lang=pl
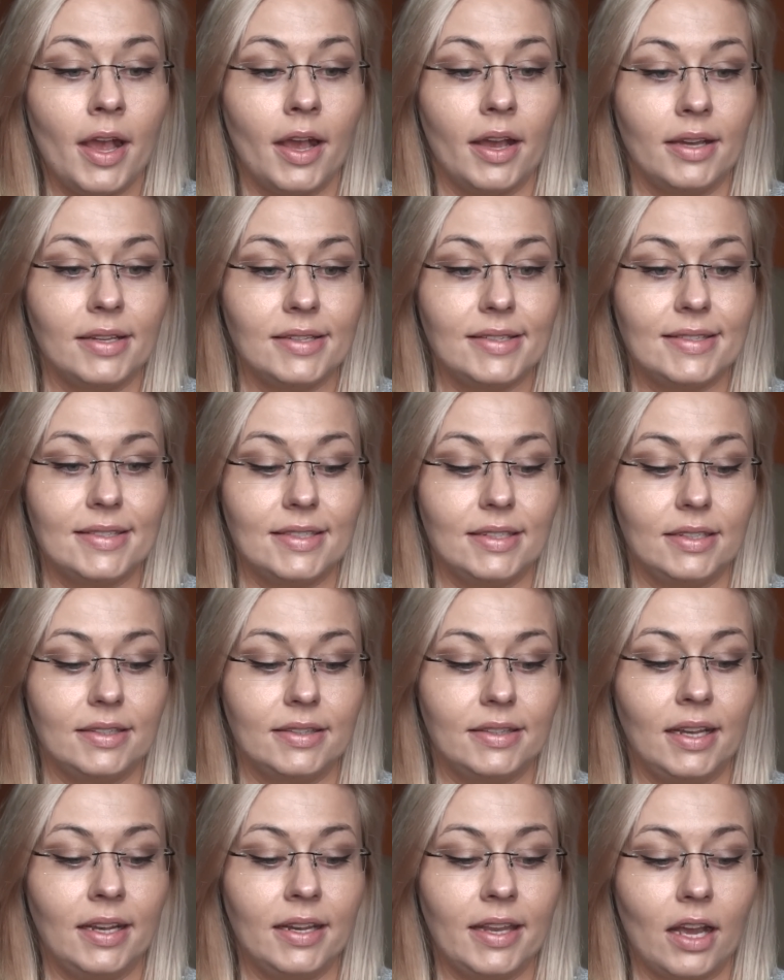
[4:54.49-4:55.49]
e,
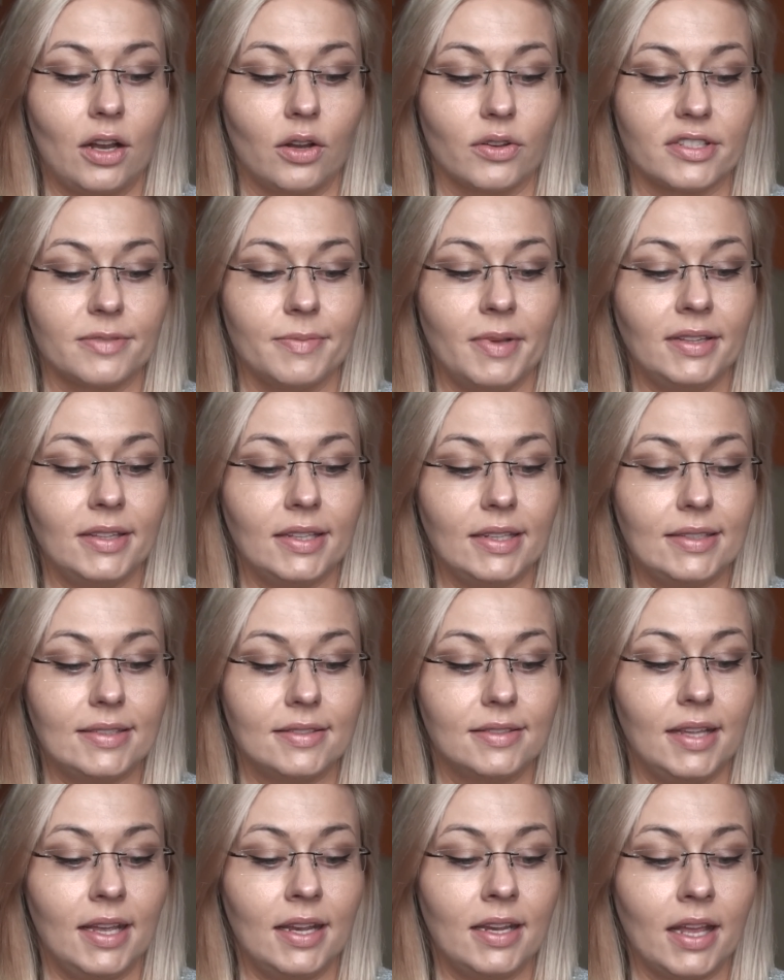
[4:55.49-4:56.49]
z Delia Cosmetics,
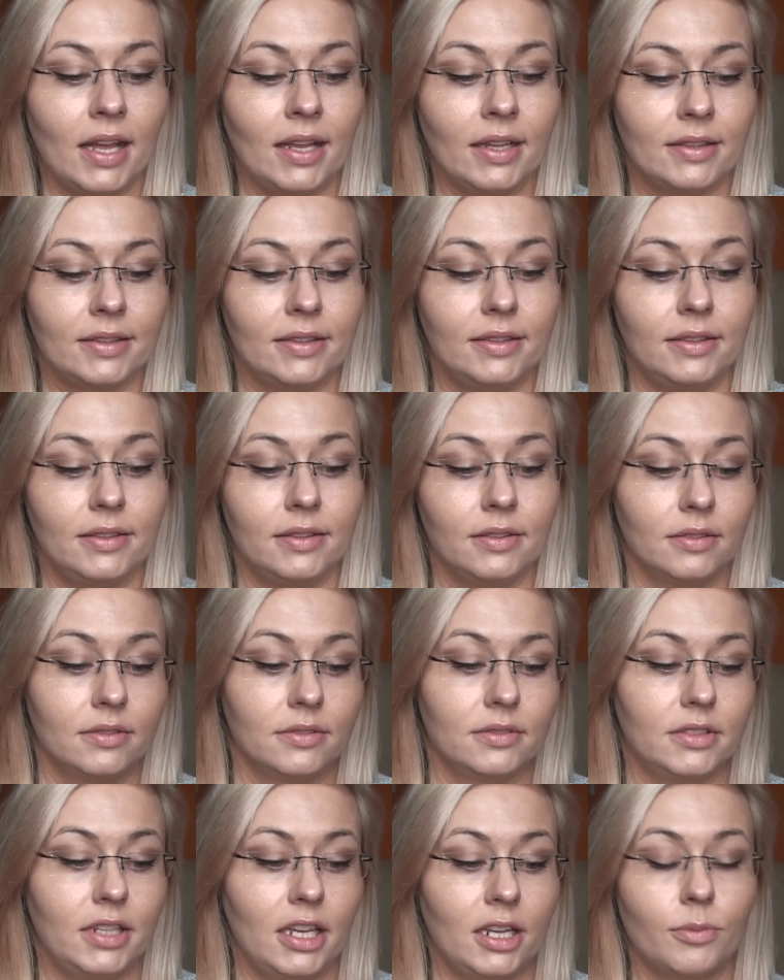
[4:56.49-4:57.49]
Delia
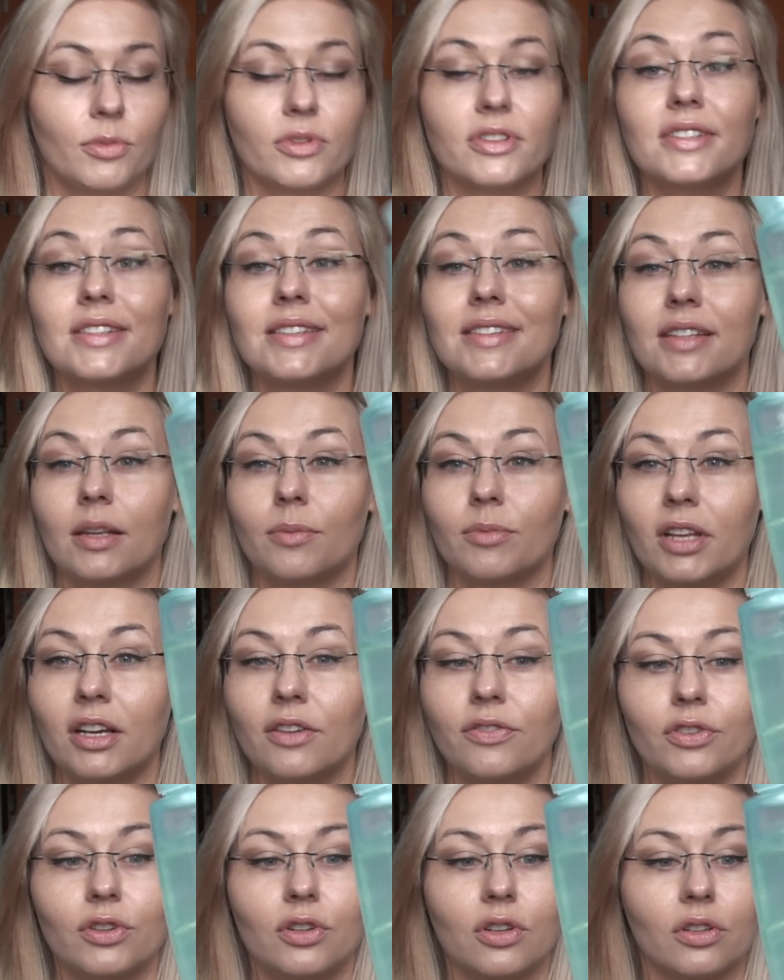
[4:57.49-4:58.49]
mm, Dermosystem, tak
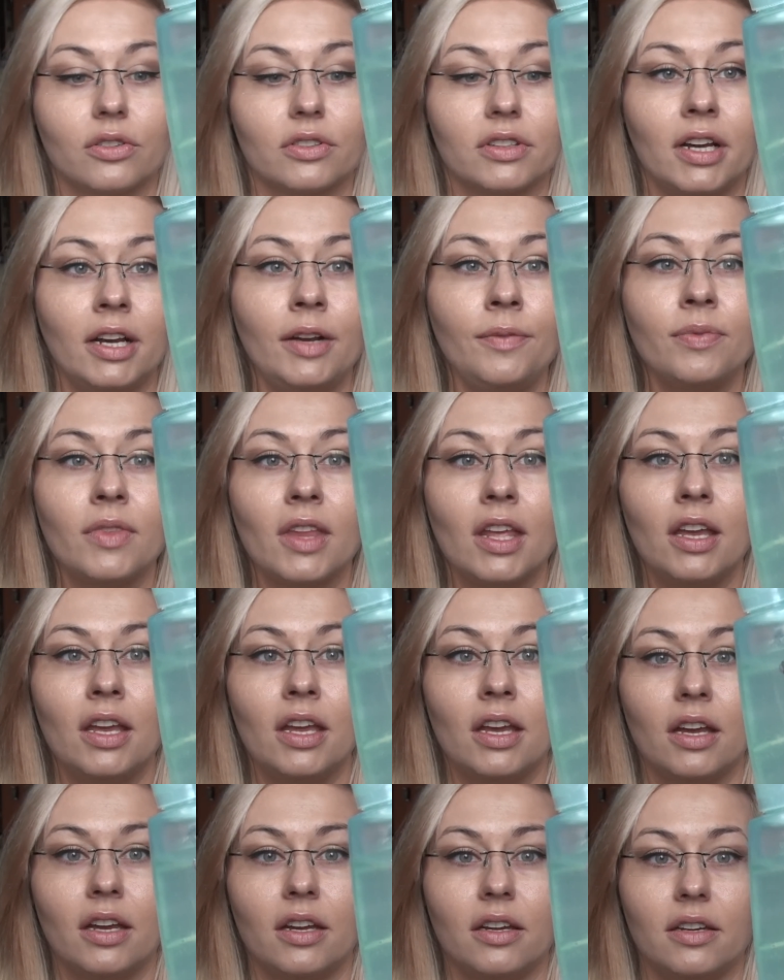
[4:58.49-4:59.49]
wygląda.
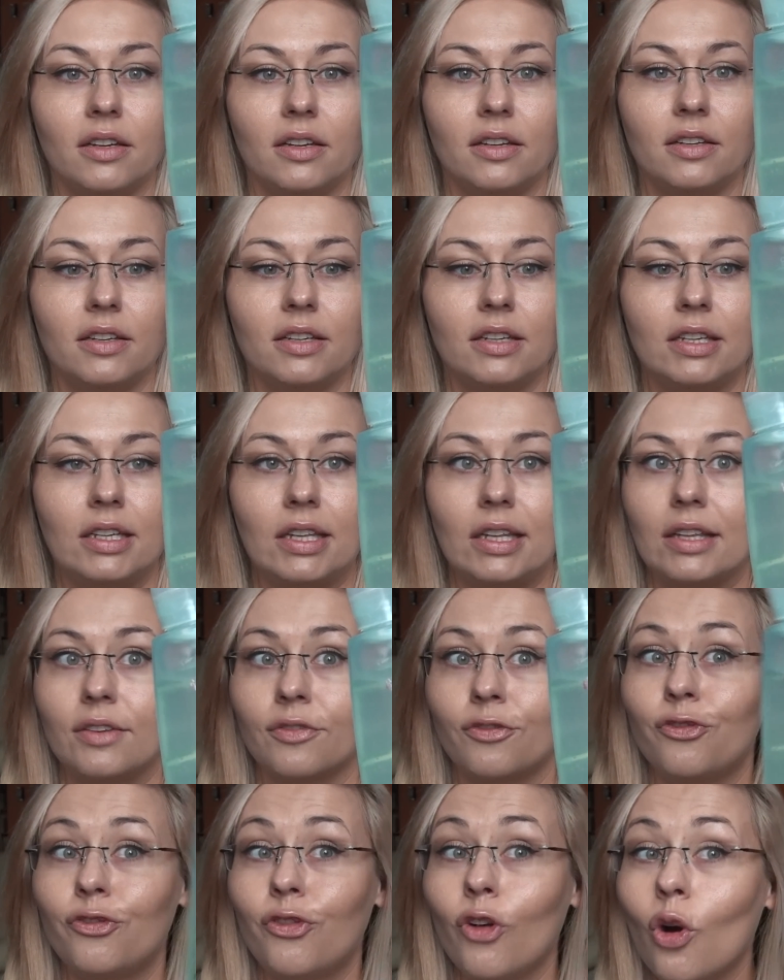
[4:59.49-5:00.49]

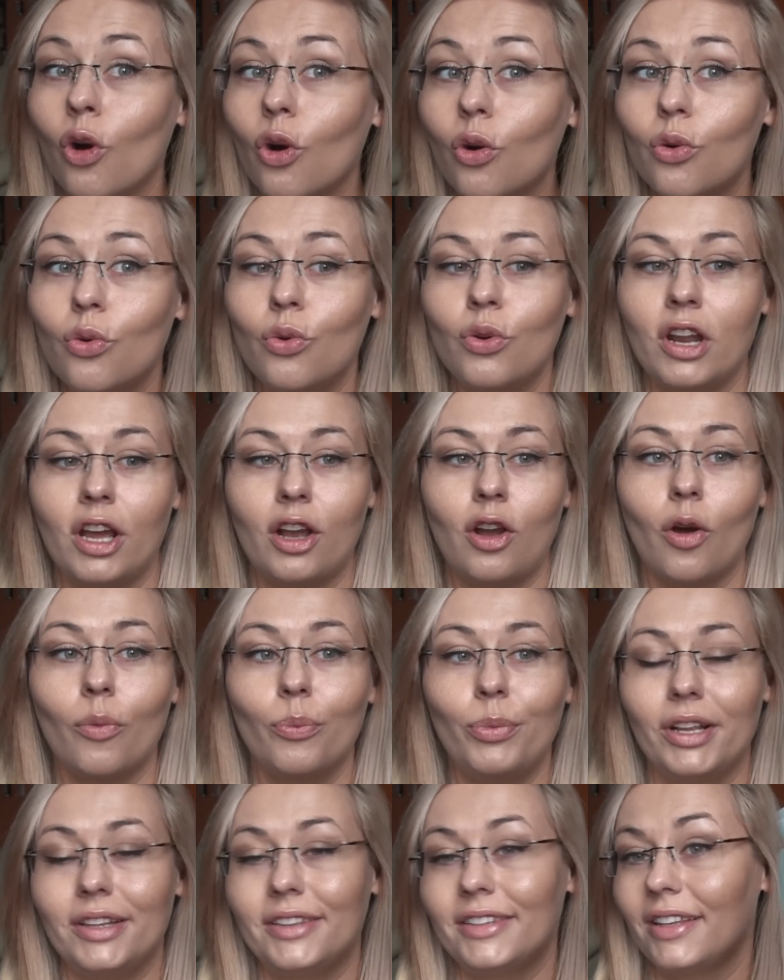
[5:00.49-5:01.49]
W ogóle
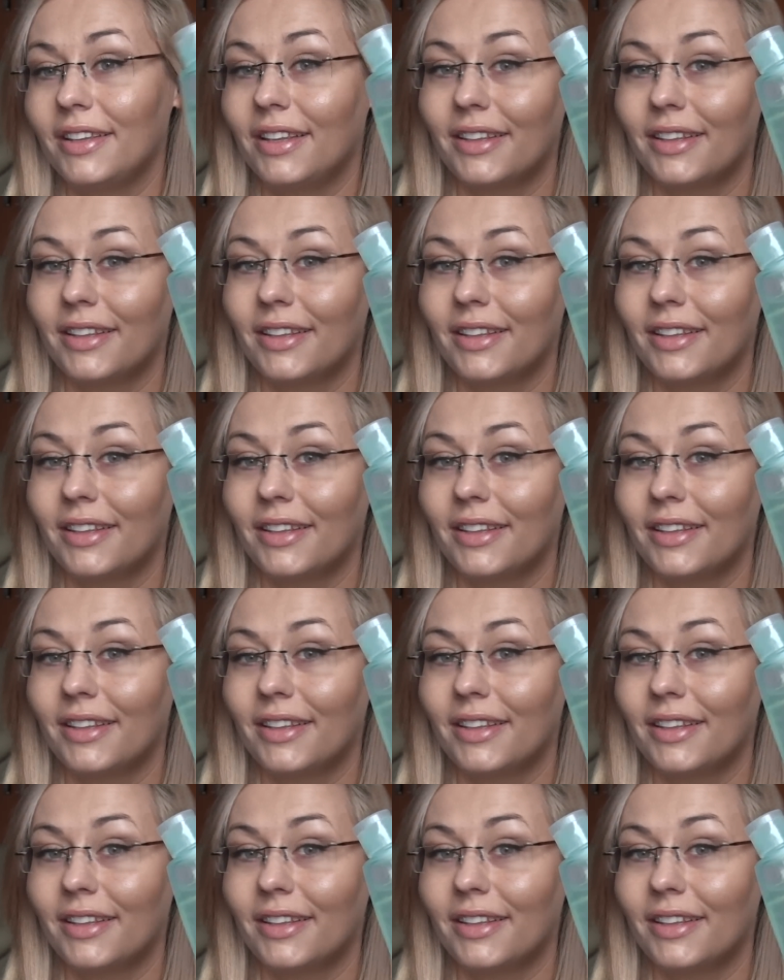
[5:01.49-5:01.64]
kompletnie